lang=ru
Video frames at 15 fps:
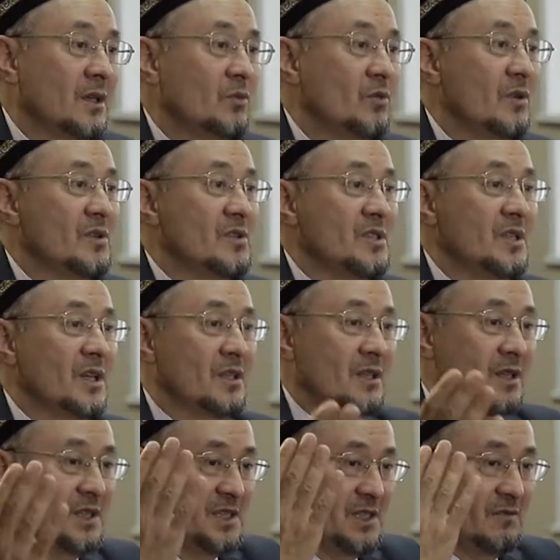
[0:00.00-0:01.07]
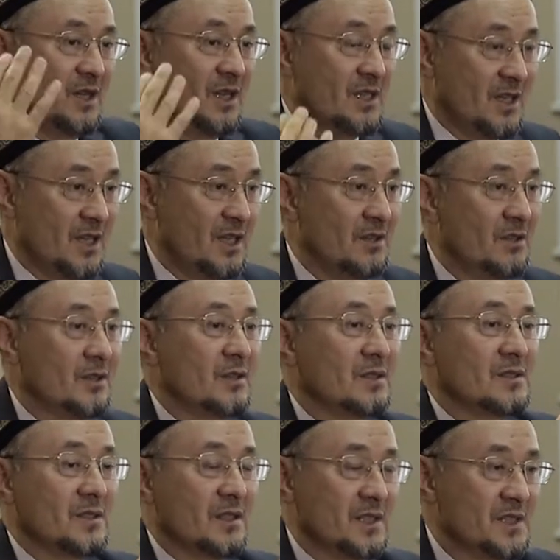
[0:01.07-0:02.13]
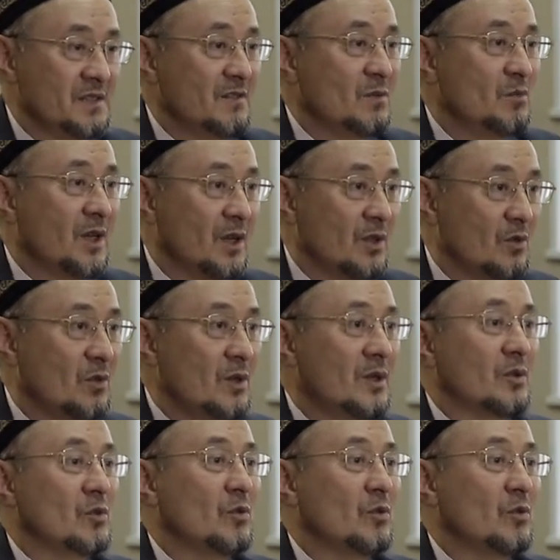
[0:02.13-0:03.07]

которые сидят красиво одеты, с красивой бородой,